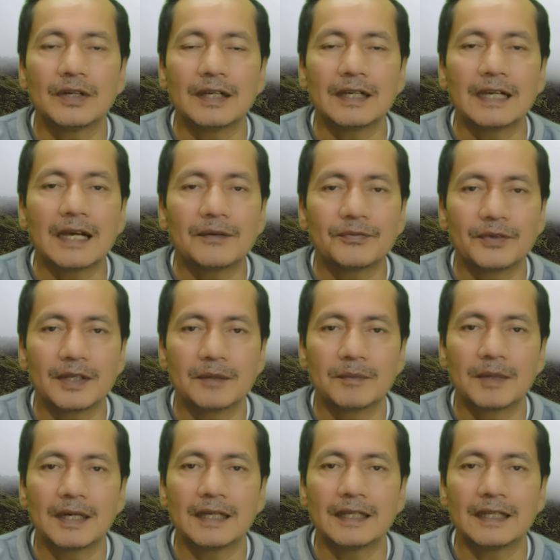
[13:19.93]
la
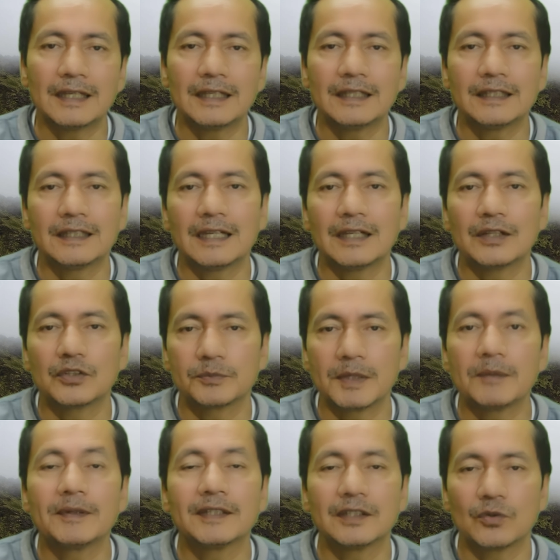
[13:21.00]
firma en el
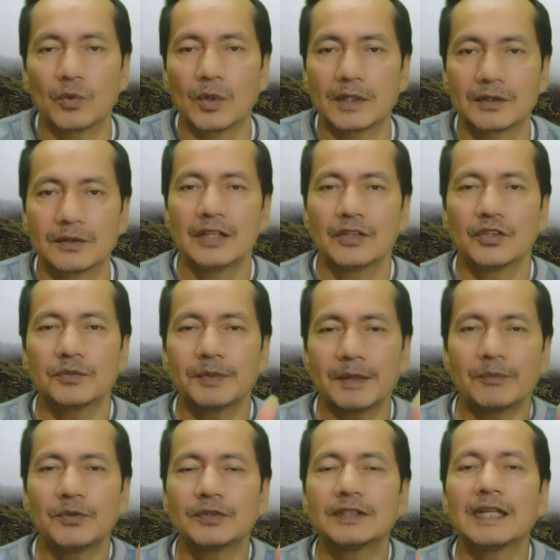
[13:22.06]
2024. Nos
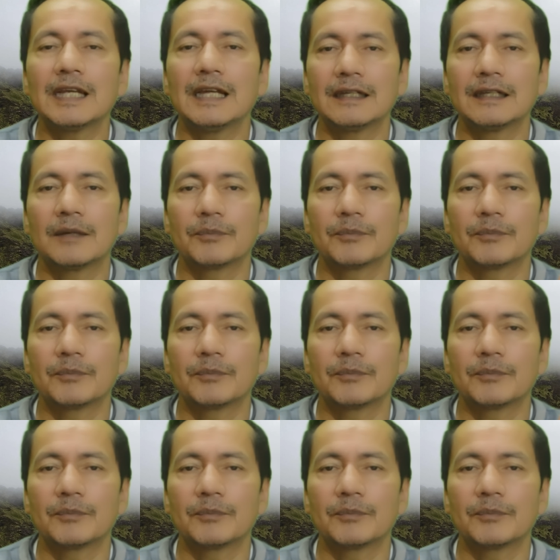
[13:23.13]
vemos en la